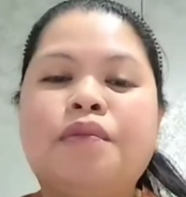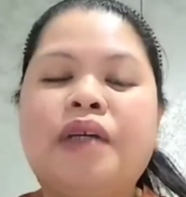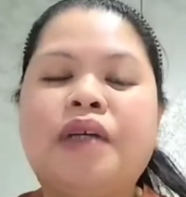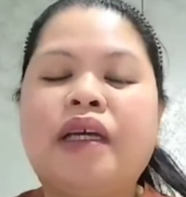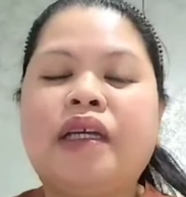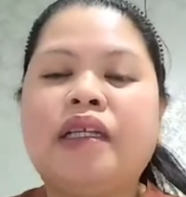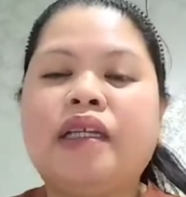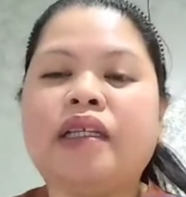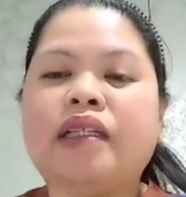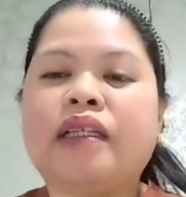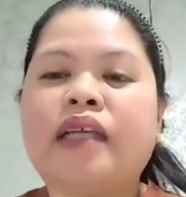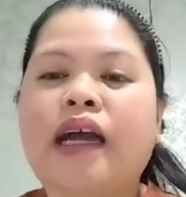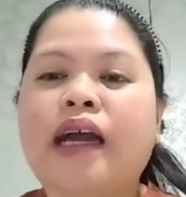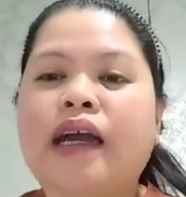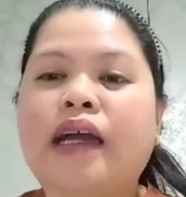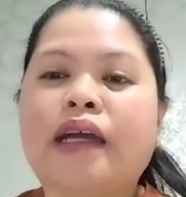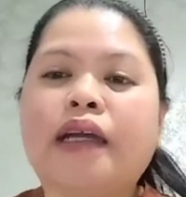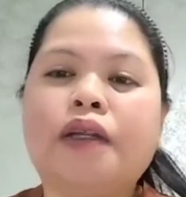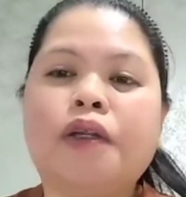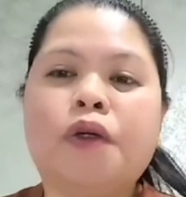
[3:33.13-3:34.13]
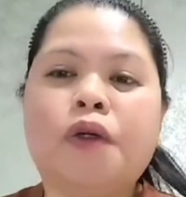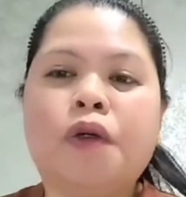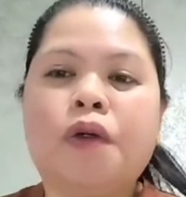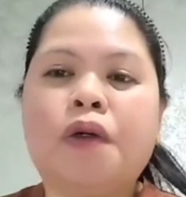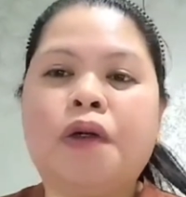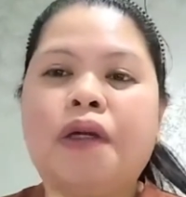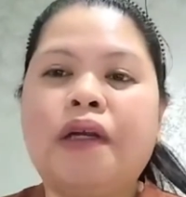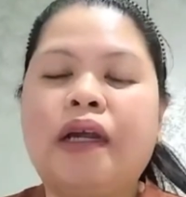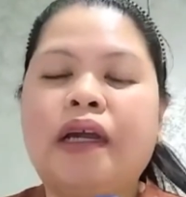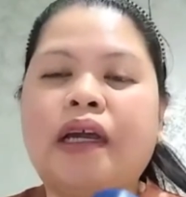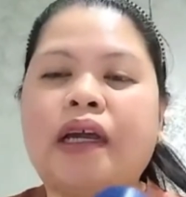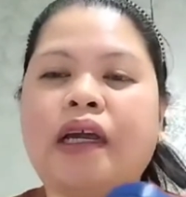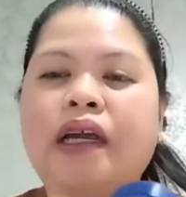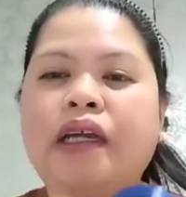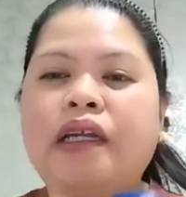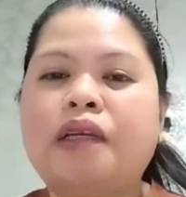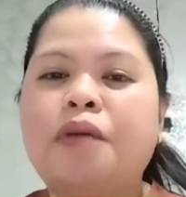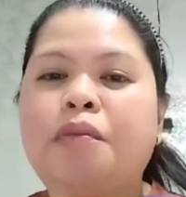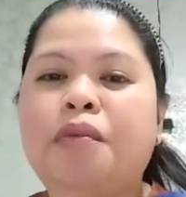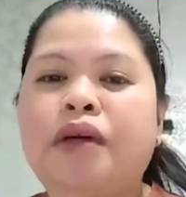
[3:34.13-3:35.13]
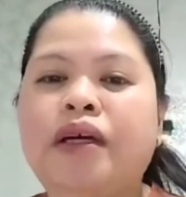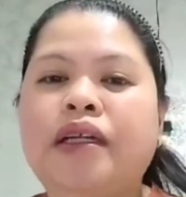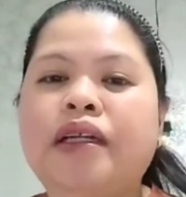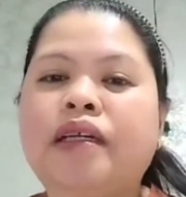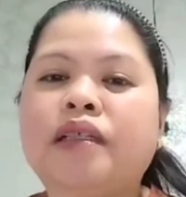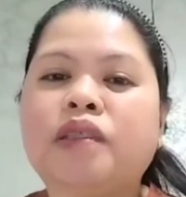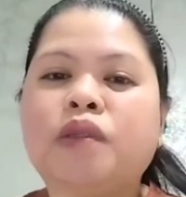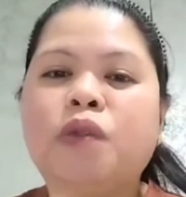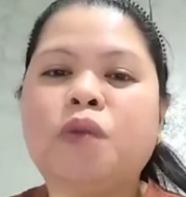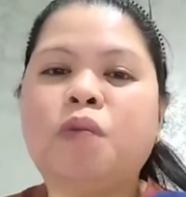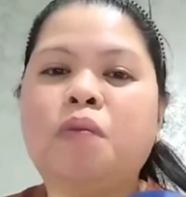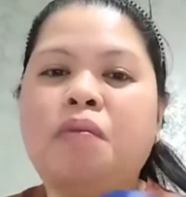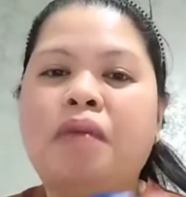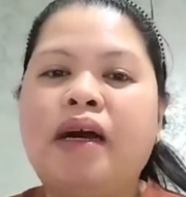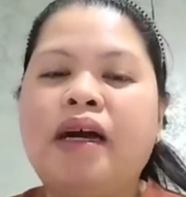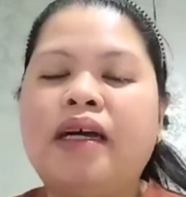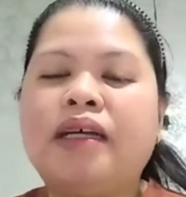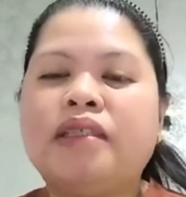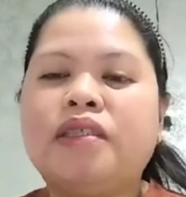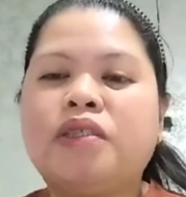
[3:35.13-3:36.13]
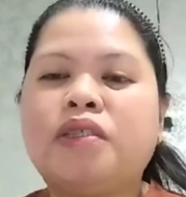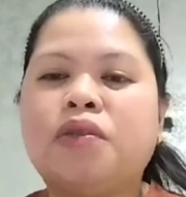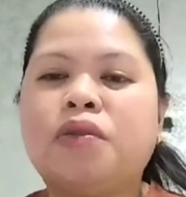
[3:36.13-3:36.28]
any kind or any products of mask.